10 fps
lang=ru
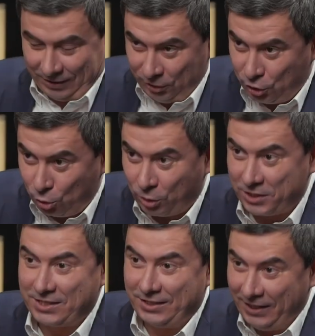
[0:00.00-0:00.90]
еще
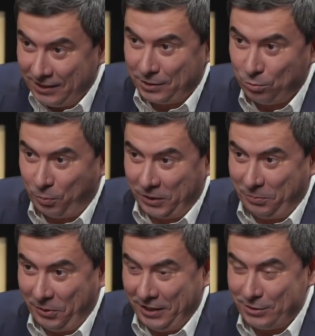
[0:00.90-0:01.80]
раз этому
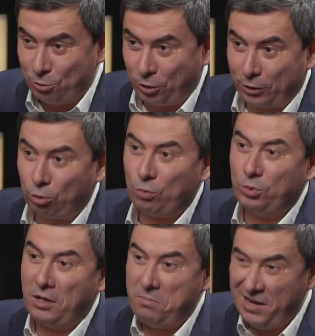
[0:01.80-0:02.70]
предприятию,
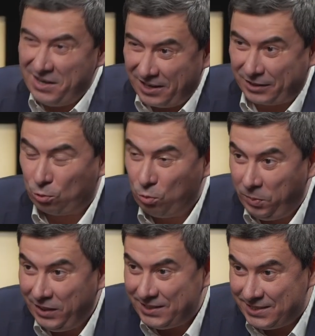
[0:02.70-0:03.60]
которому на миллиард
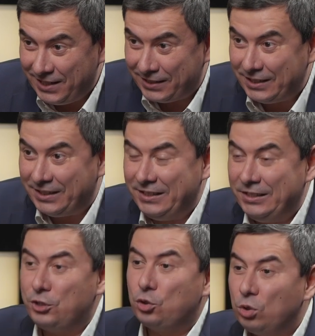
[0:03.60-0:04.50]
купили техники,
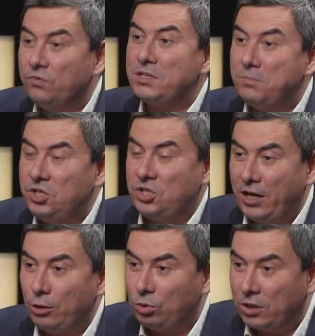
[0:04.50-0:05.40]
еще и
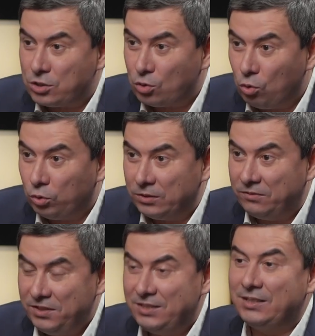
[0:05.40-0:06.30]
возмещают расходы в
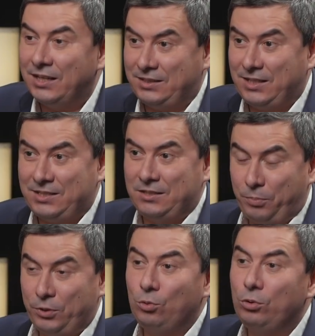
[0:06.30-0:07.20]
виде дотаций
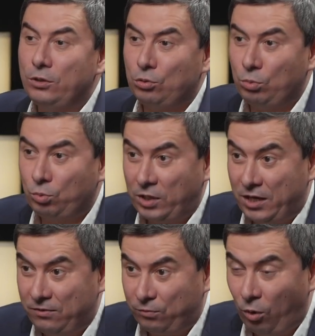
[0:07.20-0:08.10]
по регулируемому
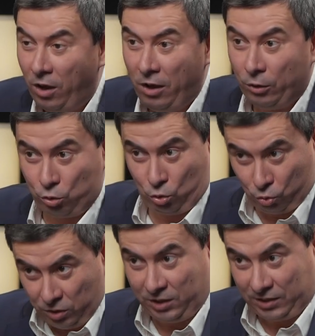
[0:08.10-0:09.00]
тарифу. То есть
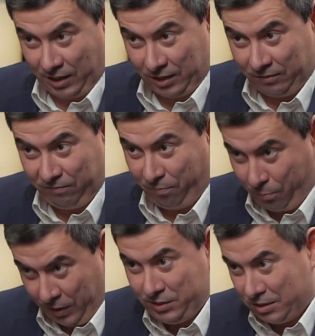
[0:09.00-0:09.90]
у них тариф, в
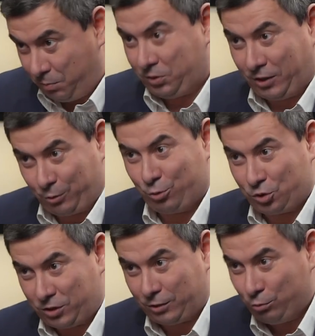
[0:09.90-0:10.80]
принципе, такой
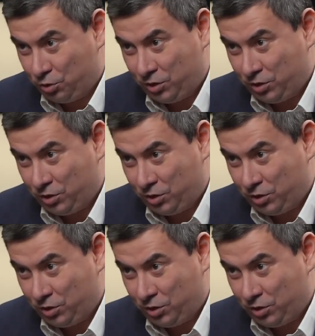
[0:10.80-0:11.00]
же, как и у